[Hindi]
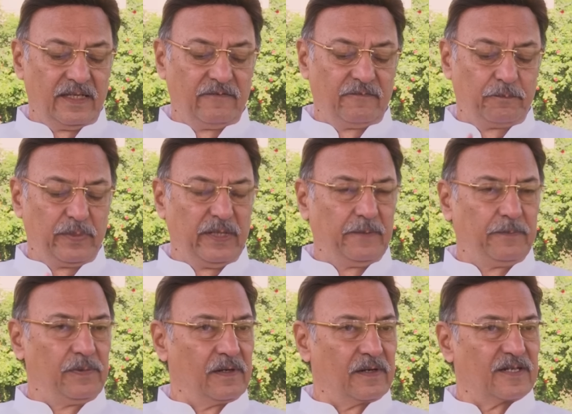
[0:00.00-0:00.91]
If
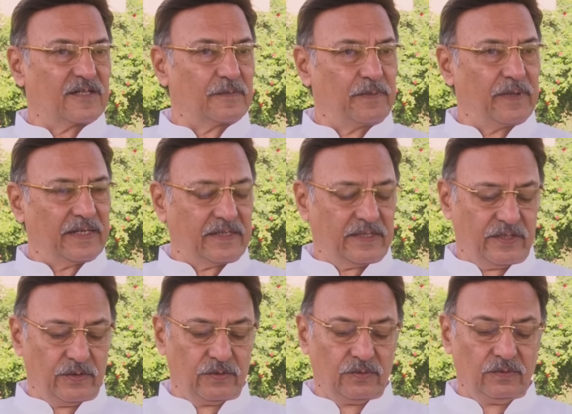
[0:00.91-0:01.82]
people respect
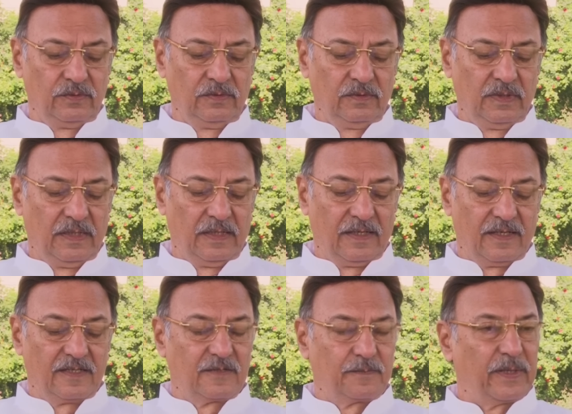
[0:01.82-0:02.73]
you,
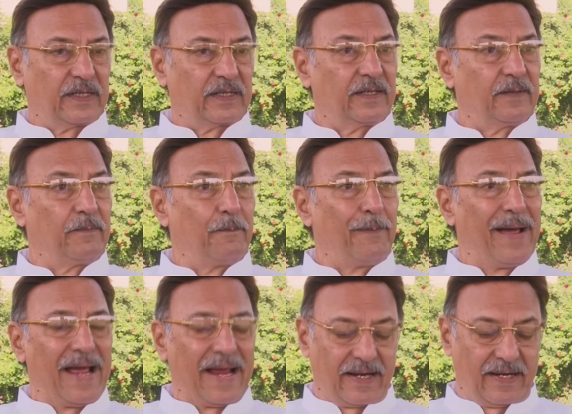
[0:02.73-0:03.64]
respect them
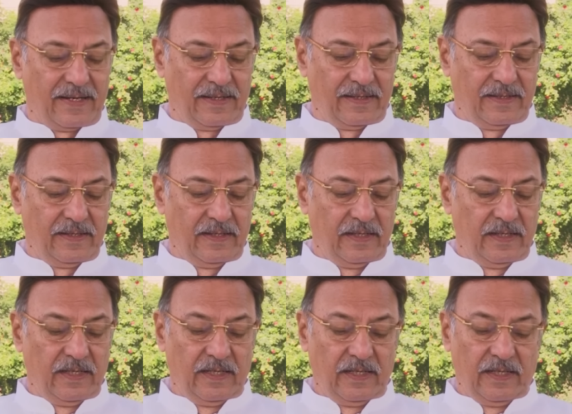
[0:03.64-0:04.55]
back.
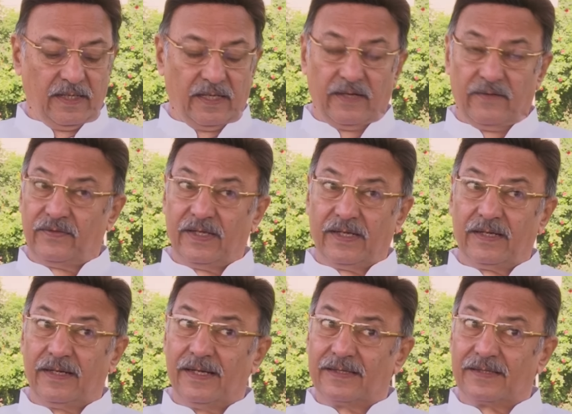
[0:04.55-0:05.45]
If they
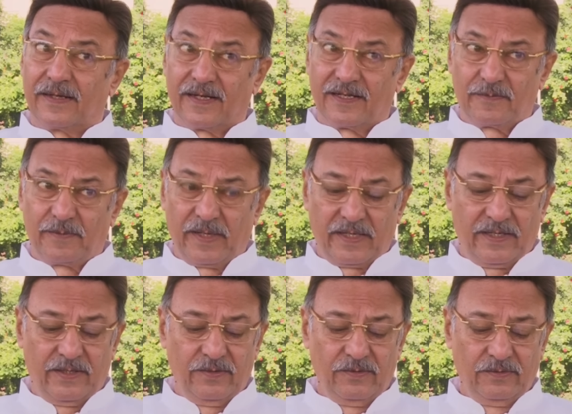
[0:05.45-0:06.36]

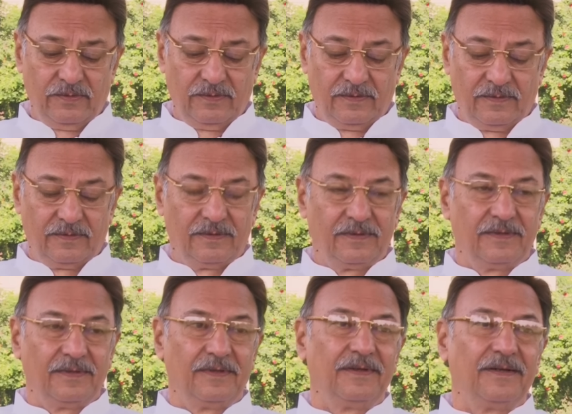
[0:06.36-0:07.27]
disrespect you,
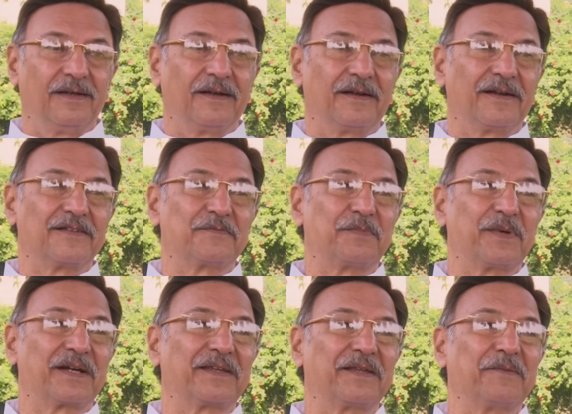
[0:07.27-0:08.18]

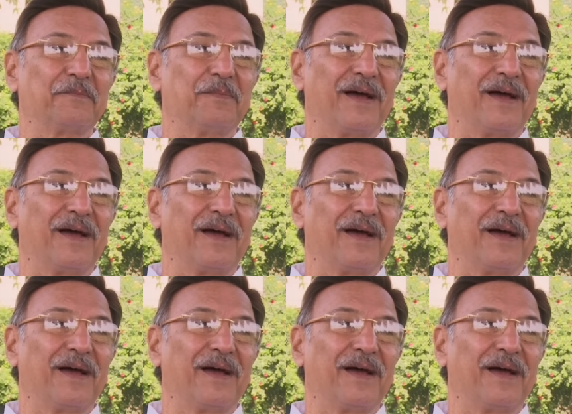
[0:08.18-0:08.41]
respect them